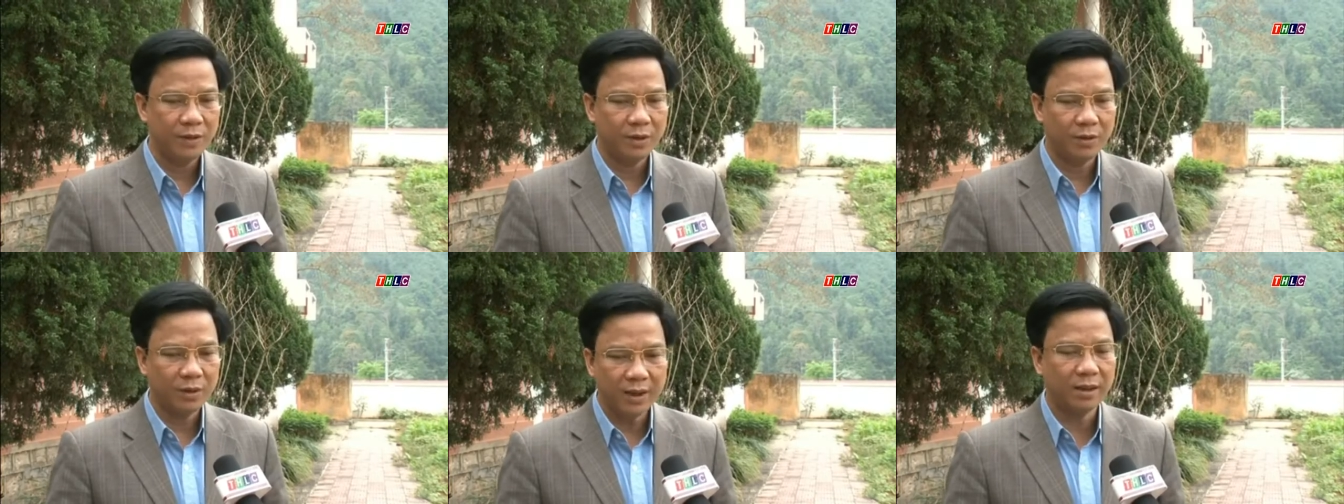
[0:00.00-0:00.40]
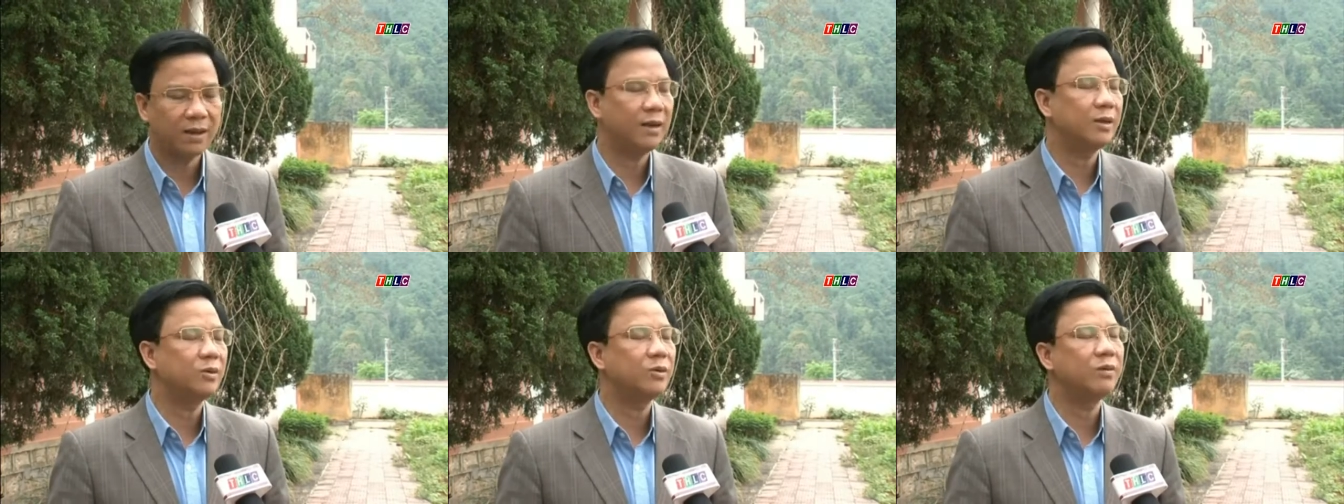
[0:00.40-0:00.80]
có thể là
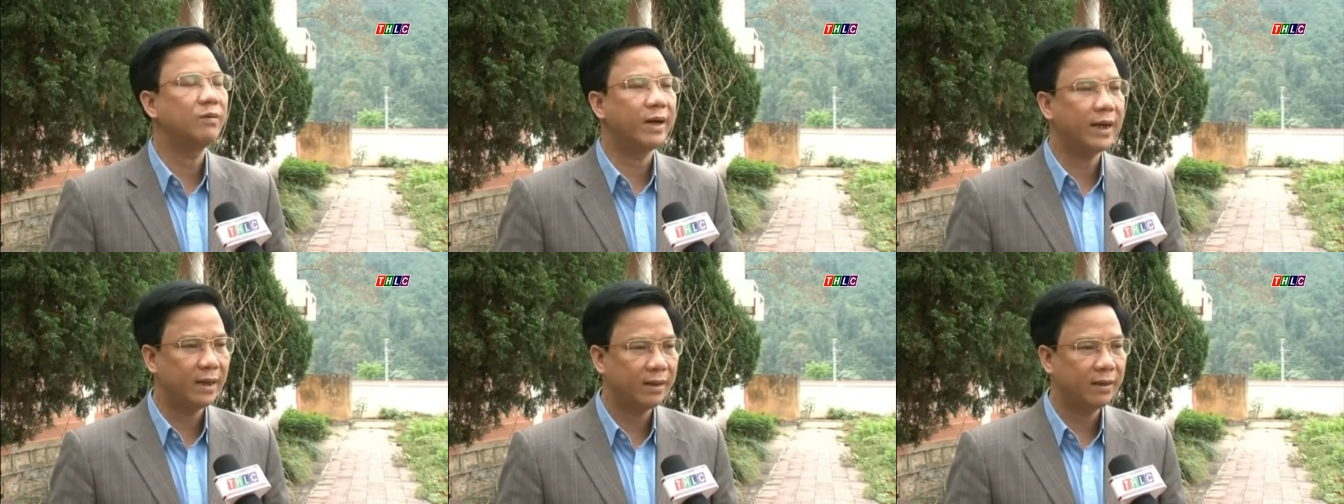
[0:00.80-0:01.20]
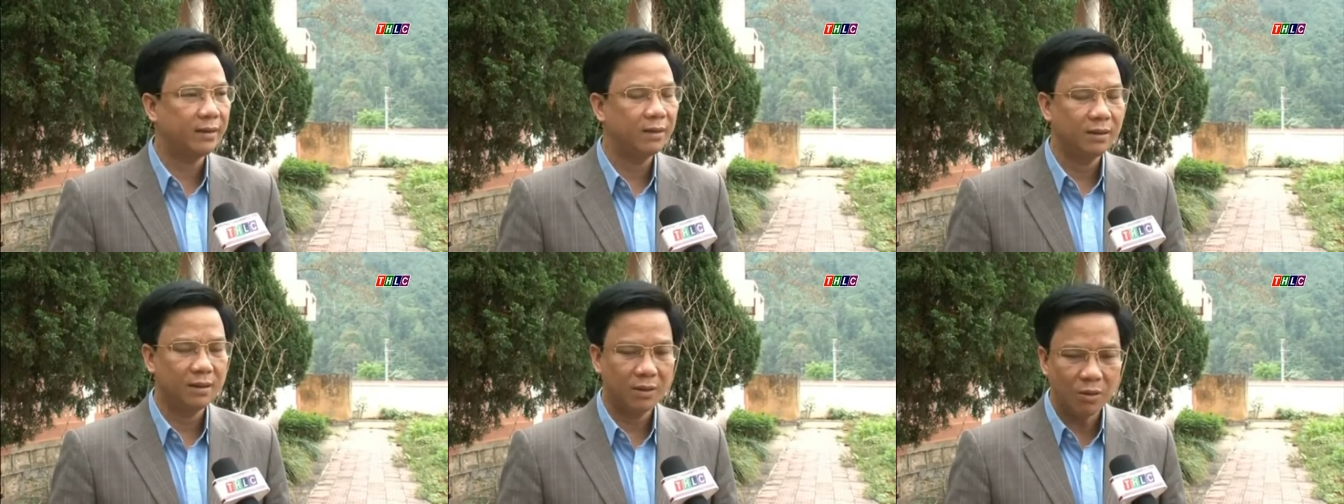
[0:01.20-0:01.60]
lãi suất vay,
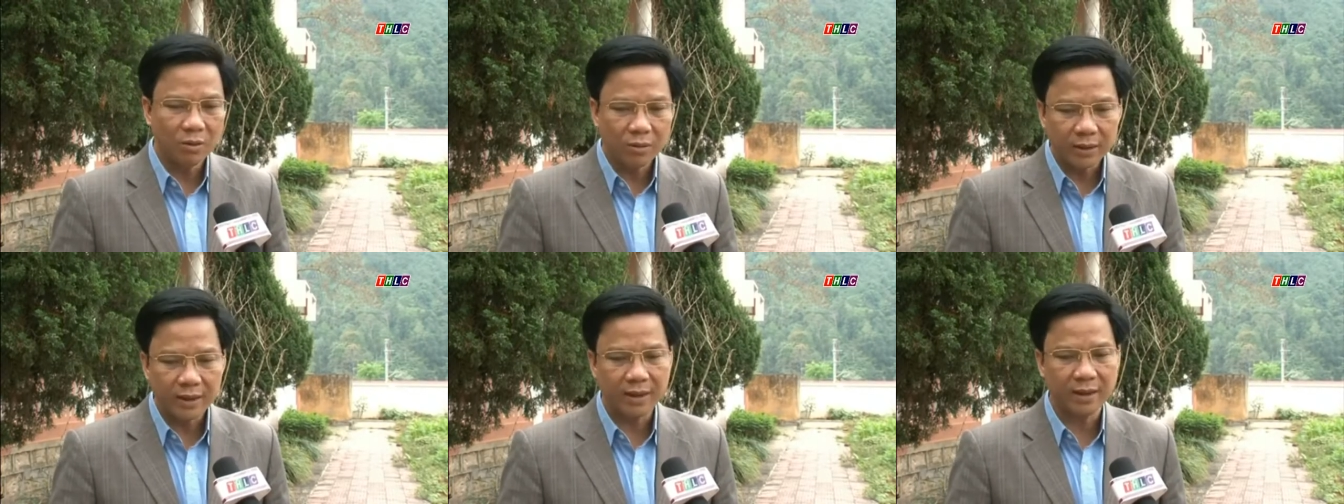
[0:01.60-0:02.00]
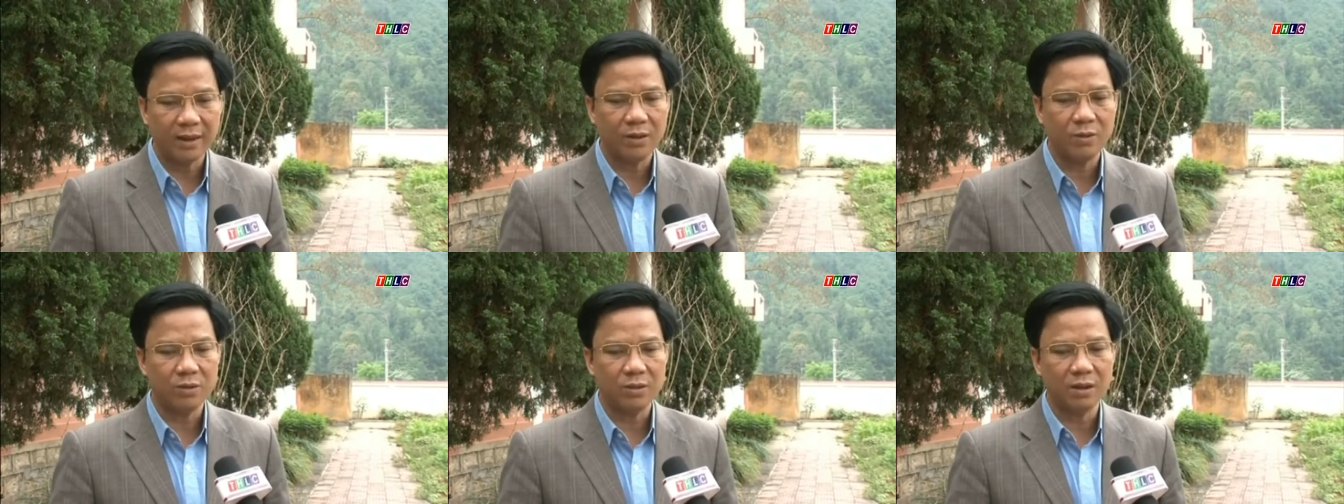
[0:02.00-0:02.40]
có thể là
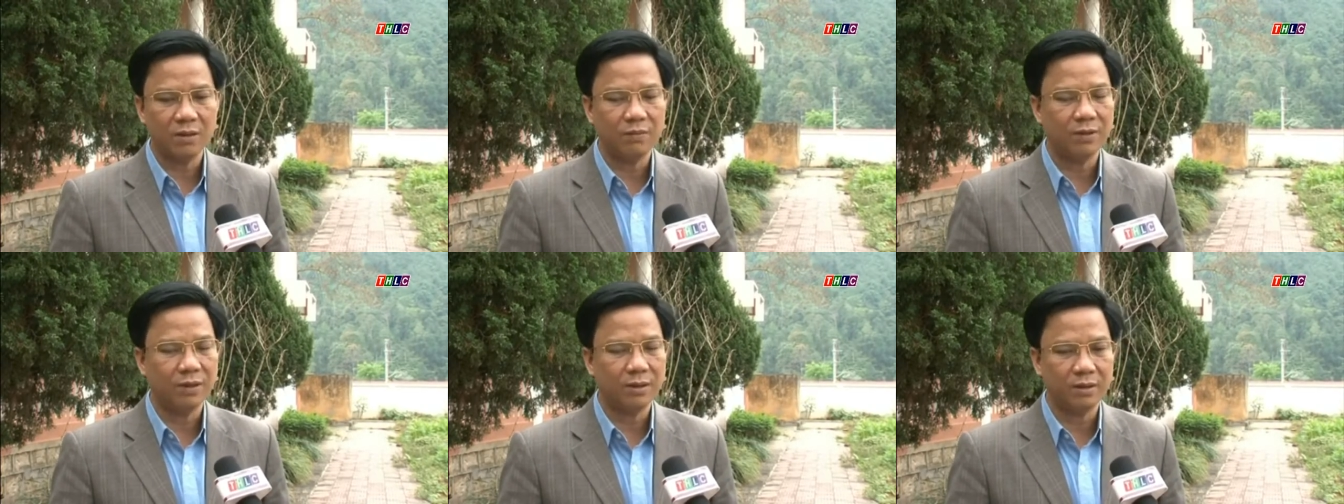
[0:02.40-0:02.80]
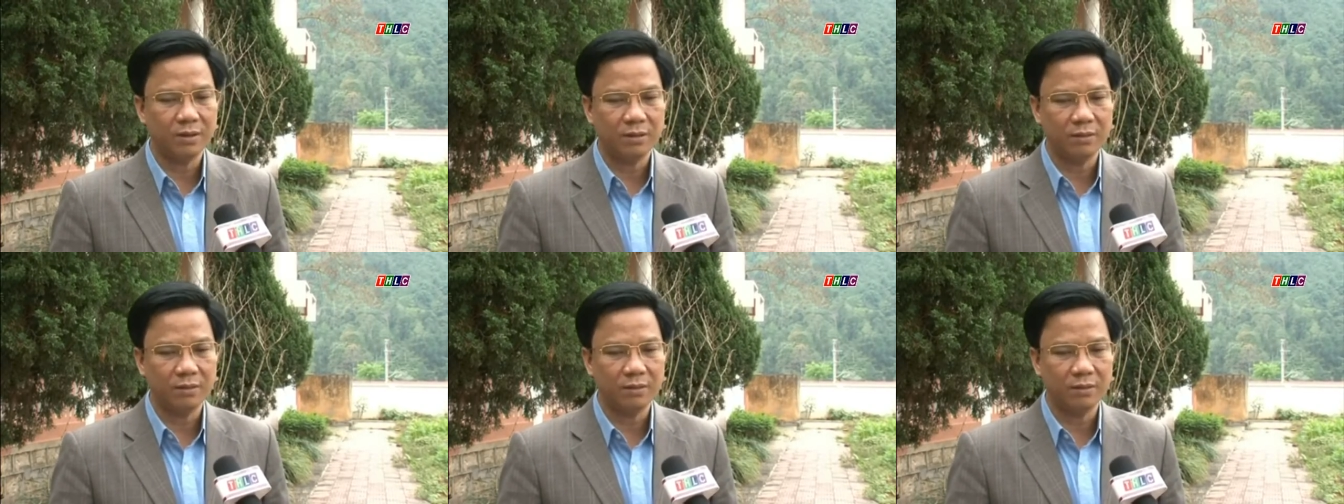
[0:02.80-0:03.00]
hỗ trợ phần